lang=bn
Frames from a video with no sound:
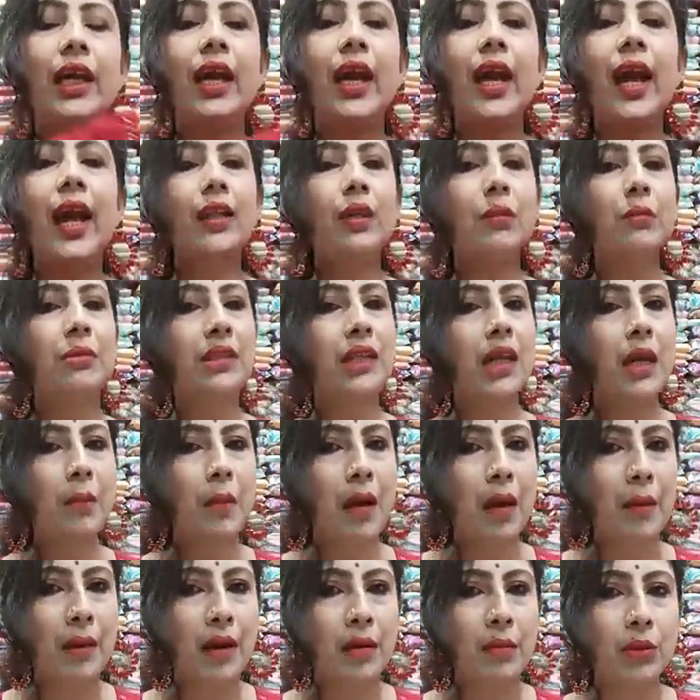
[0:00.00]
একদম সেম
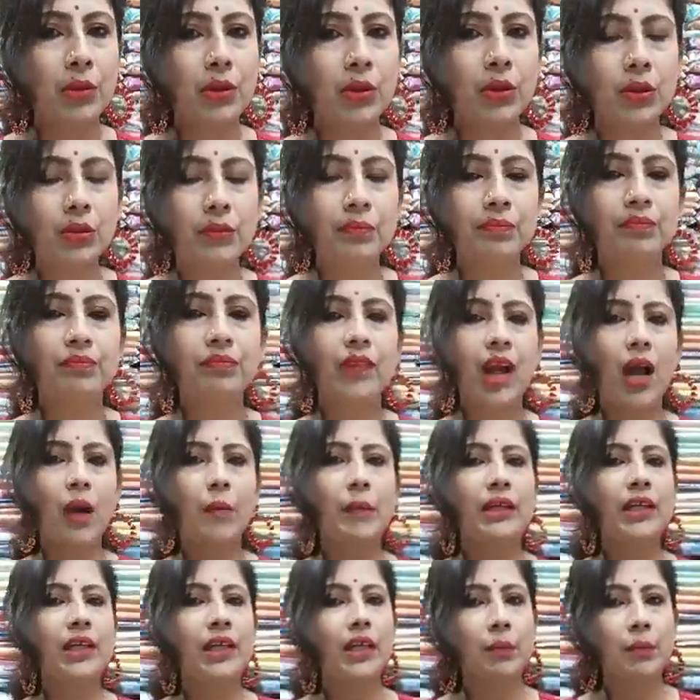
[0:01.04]
আমার মতো আমি
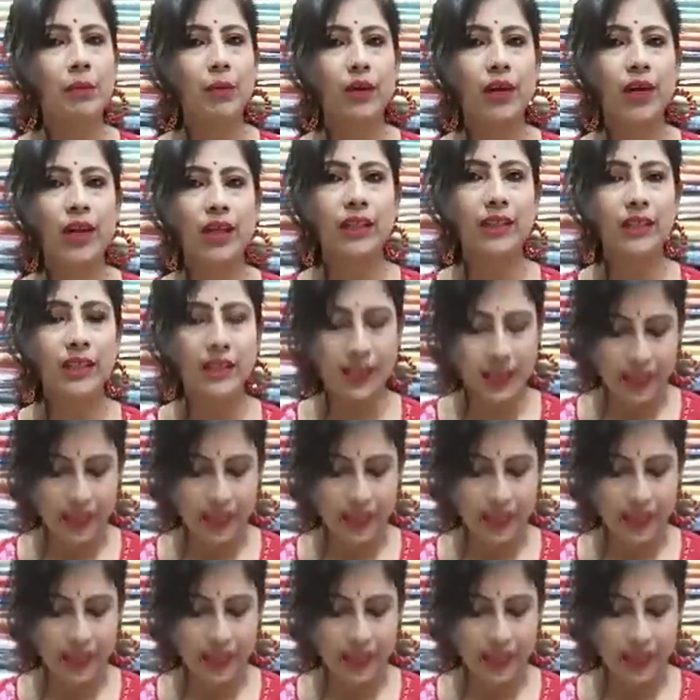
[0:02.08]
যেটা পরে আছি